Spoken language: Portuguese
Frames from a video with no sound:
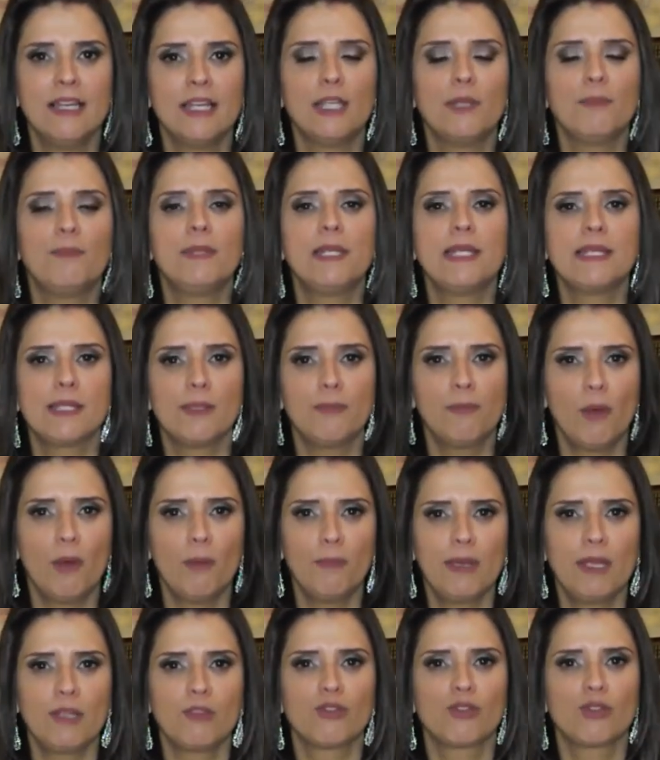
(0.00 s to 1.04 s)
e
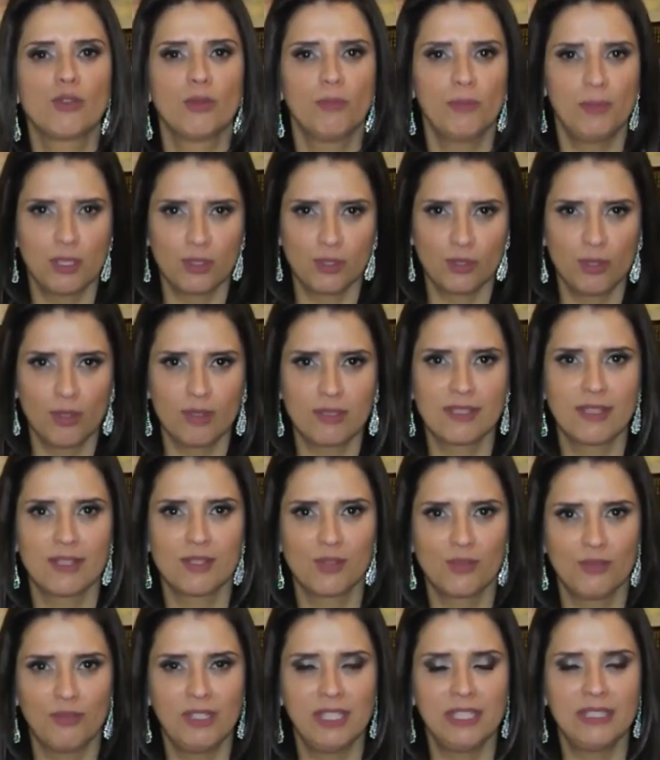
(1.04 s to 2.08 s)
principalmente sobre as
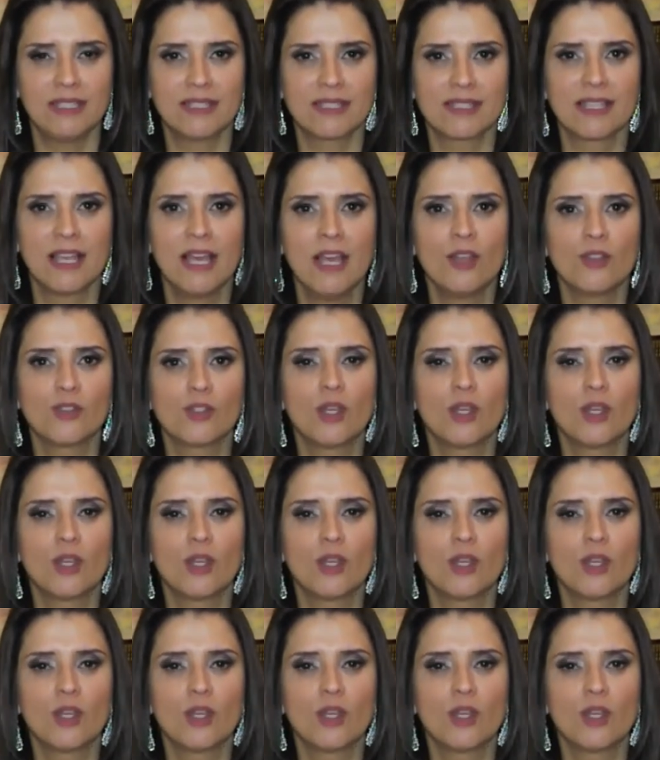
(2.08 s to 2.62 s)
nossas vidas.